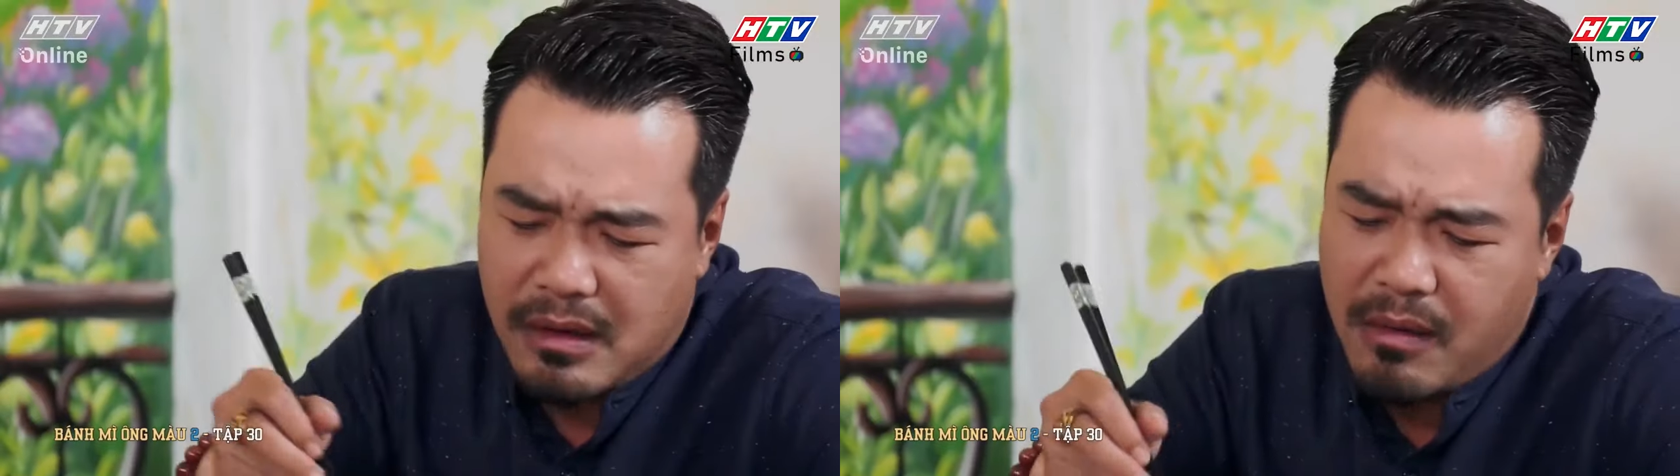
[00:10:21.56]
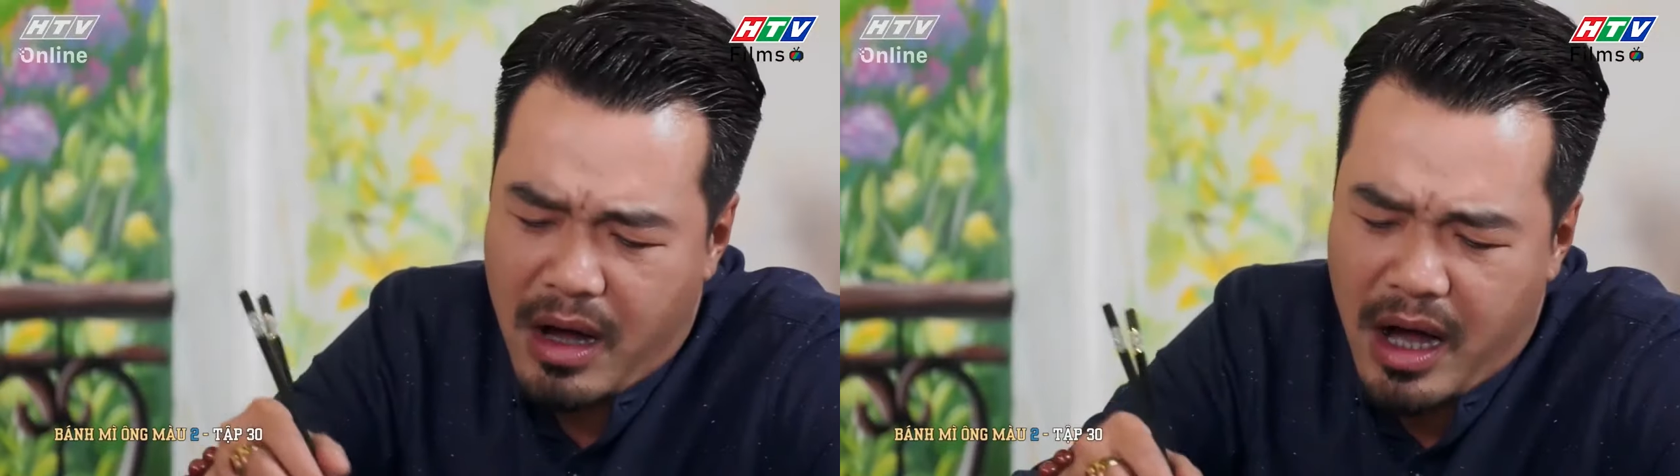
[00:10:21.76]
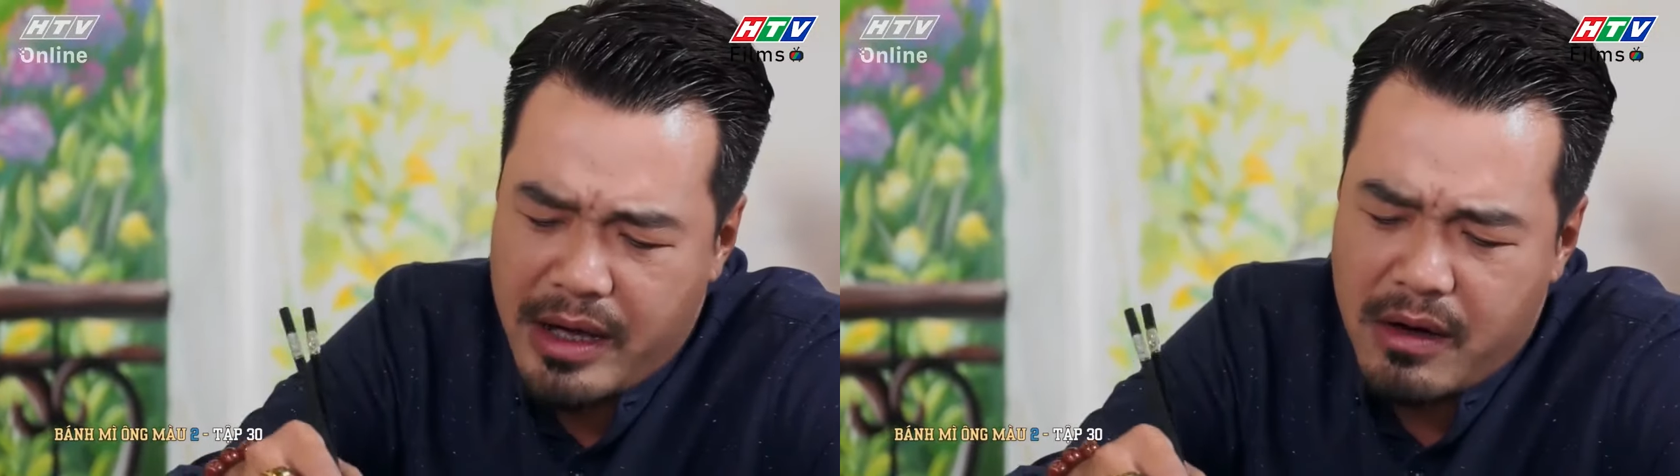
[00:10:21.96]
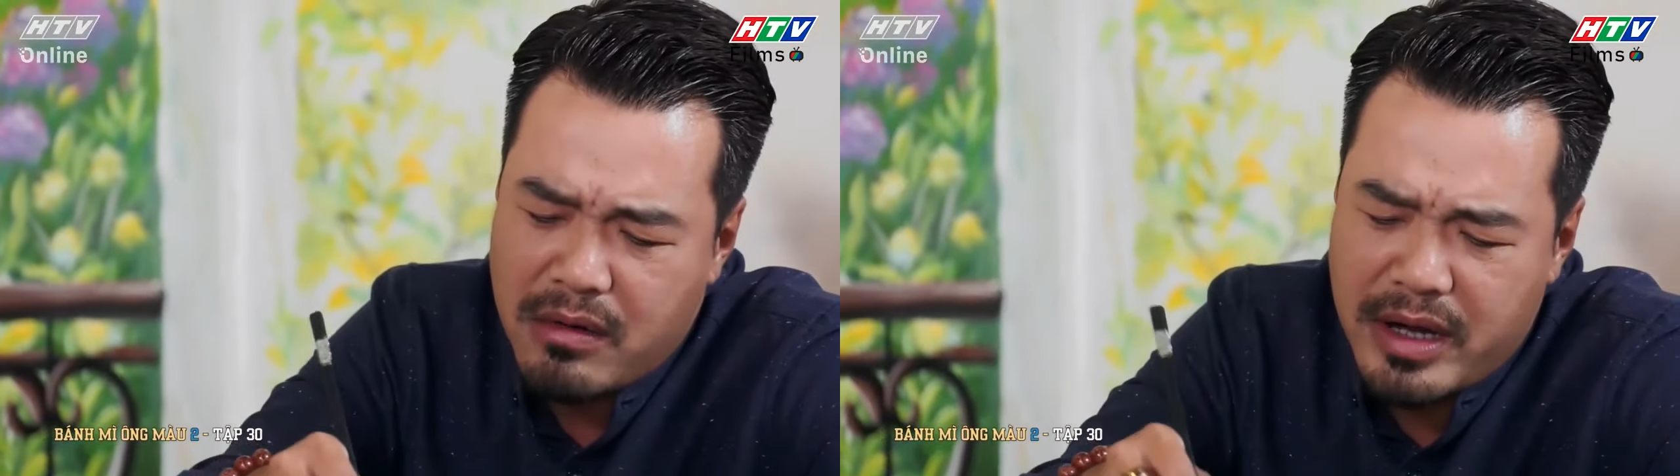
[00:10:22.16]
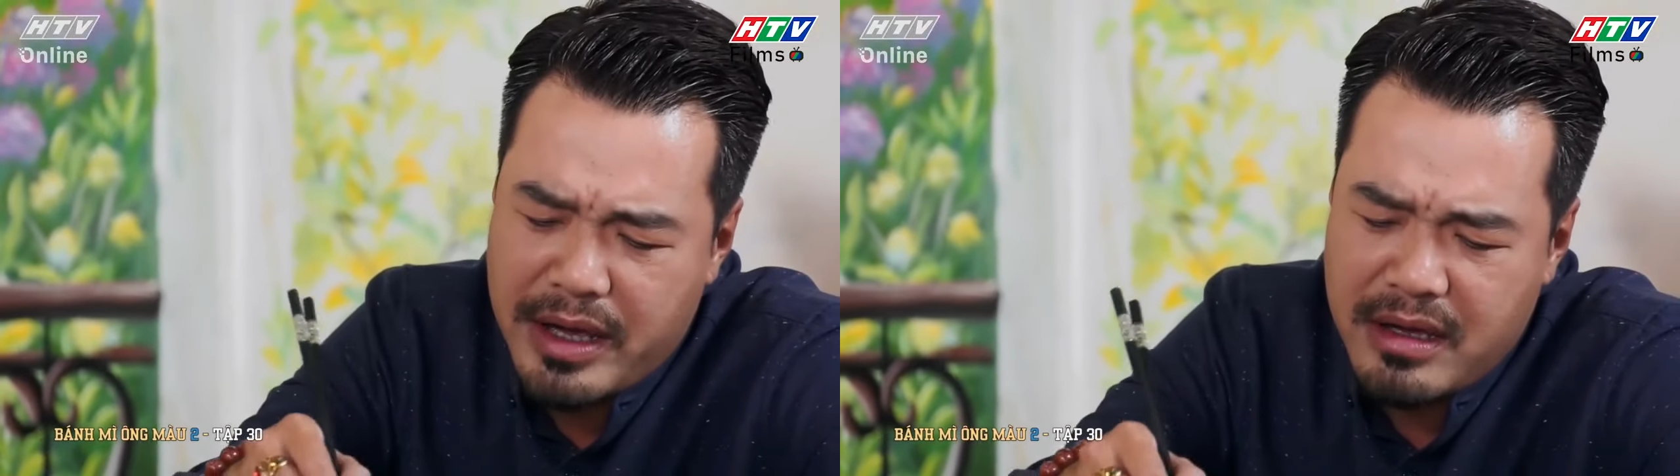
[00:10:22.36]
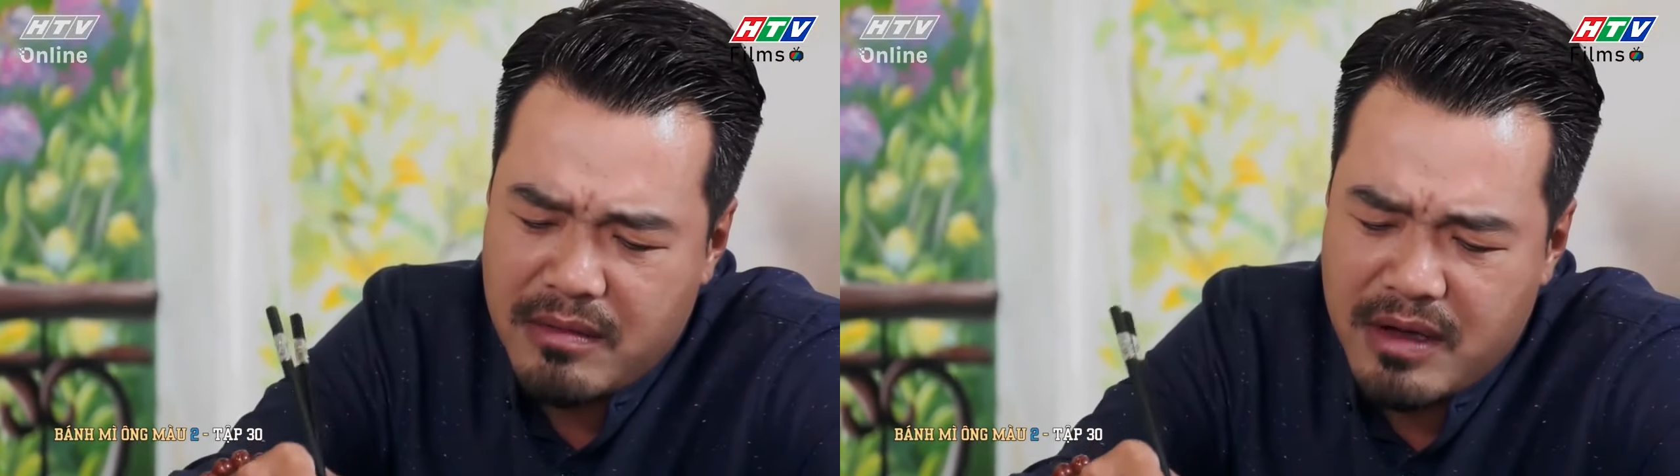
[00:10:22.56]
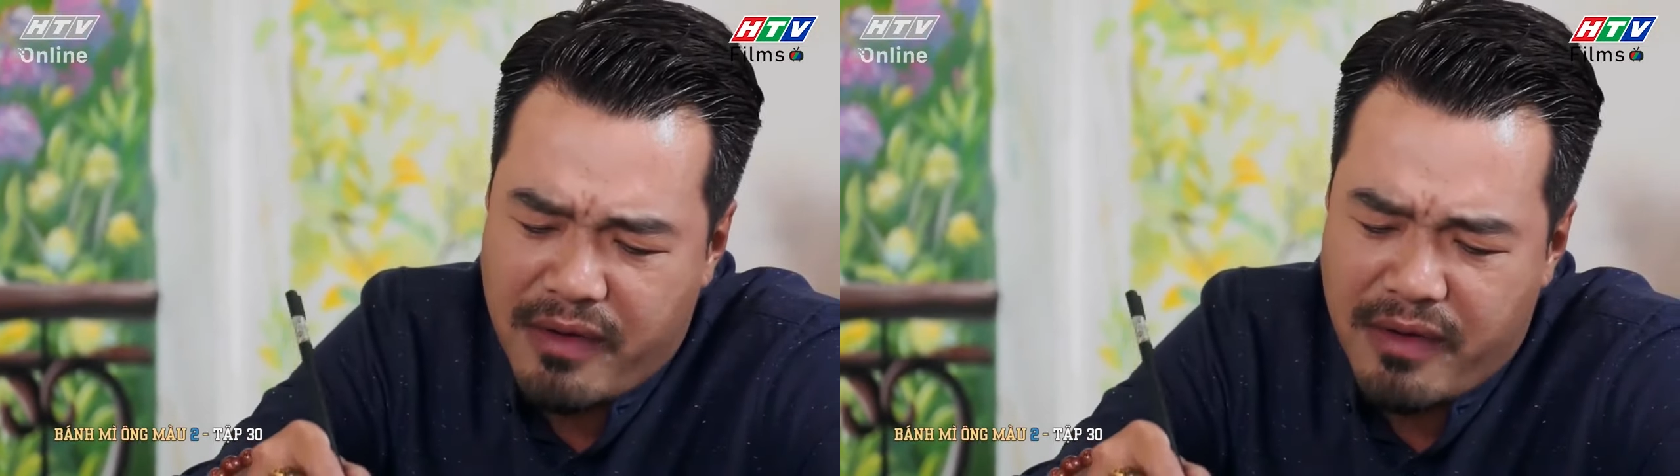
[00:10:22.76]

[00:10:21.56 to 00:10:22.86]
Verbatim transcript: á Đúng Thế... rồi uống dạ. đi vi